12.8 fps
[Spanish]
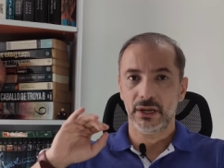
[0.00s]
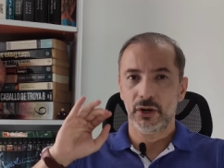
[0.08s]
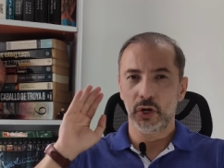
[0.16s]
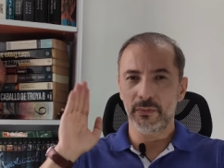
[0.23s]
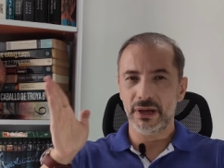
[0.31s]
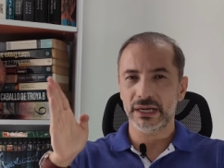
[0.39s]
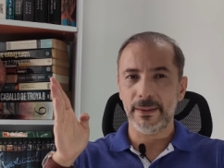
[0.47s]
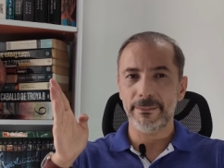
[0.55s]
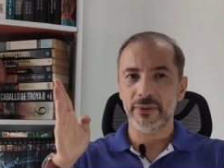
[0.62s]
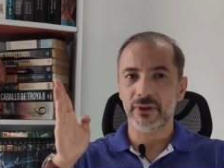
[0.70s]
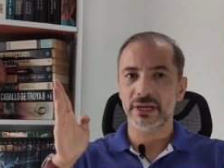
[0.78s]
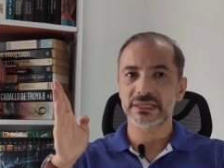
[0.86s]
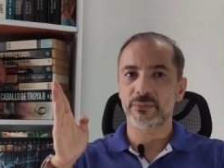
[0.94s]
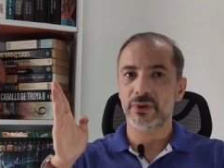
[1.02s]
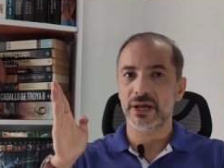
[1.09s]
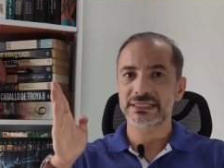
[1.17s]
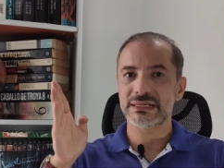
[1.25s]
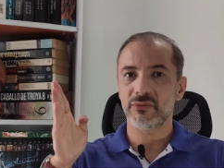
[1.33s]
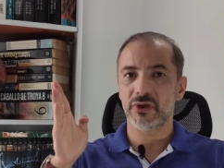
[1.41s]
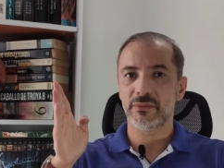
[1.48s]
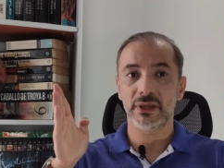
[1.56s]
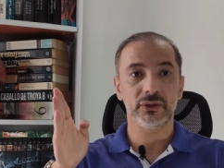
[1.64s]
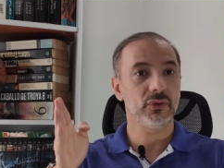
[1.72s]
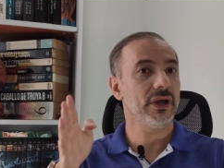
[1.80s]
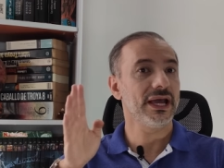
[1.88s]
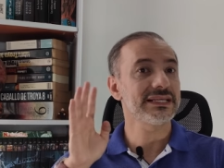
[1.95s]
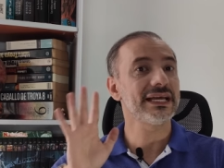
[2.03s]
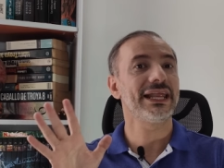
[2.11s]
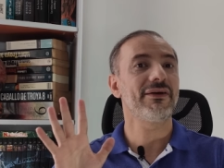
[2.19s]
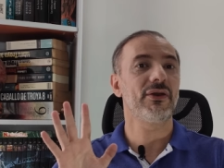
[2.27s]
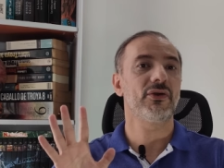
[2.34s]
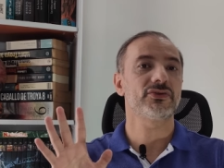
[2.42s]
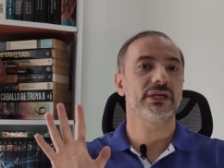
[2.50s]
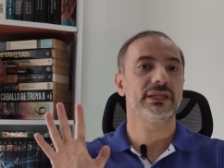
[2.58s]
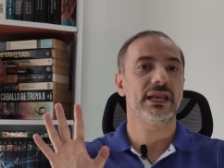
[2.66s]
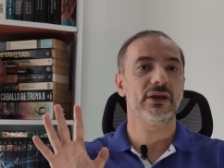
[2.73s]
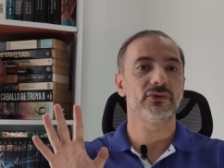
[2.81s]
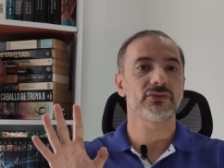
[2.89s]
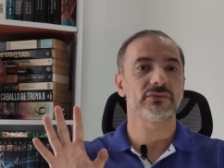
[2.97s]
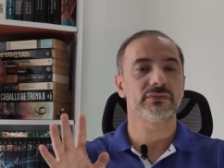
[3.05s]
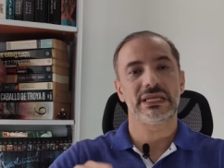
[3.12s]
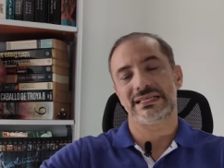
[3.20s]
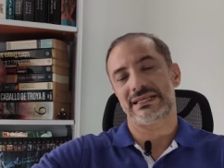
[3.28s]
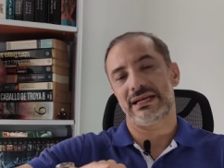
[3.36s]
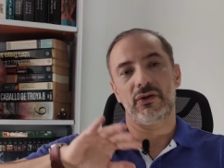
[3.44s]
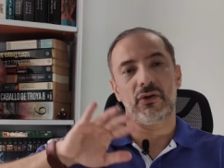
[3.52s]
Lo más rápido que se puede dar ese movimiento es a la velocidad de la luz, ya sean